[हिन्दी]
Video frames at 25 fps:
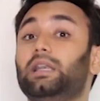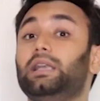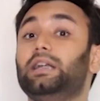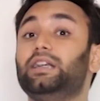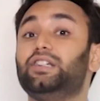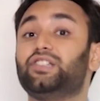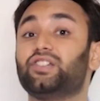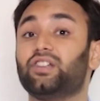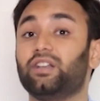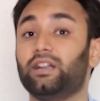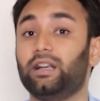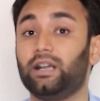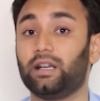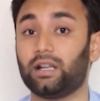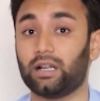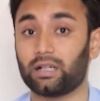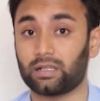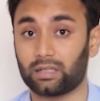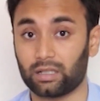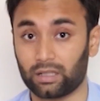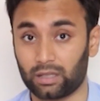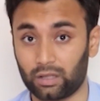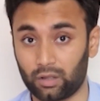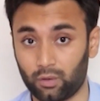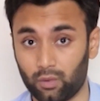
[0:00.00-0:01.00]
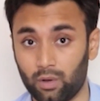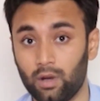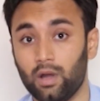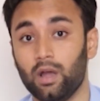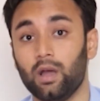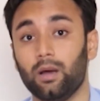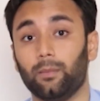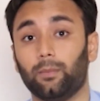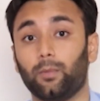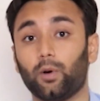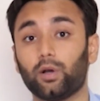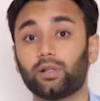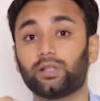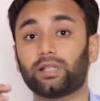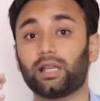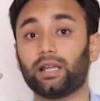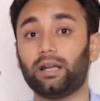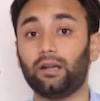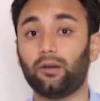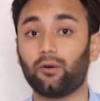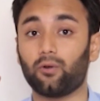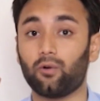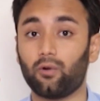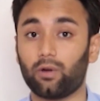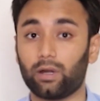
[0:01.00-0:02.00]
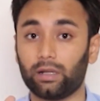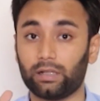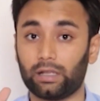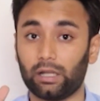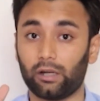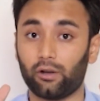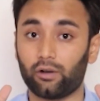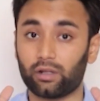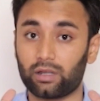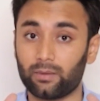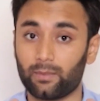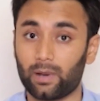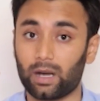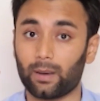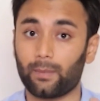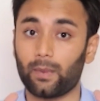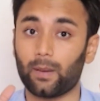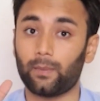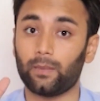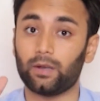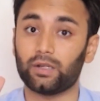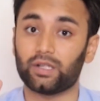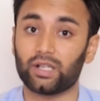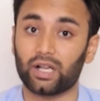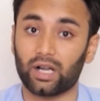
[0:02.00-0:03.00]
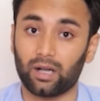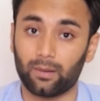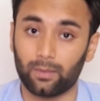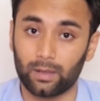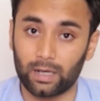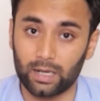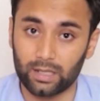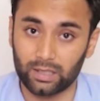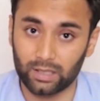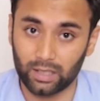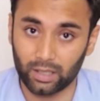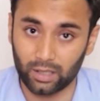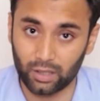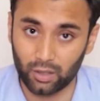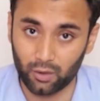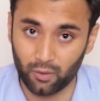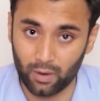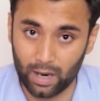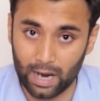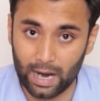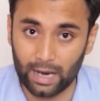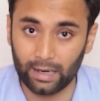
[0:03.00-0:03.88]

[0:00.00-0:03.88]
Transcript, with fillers: लीड जनरेट कर सकते हो बहुत सारे लोगों के दिल और दिमाग में अपनी जगह बना सकते हो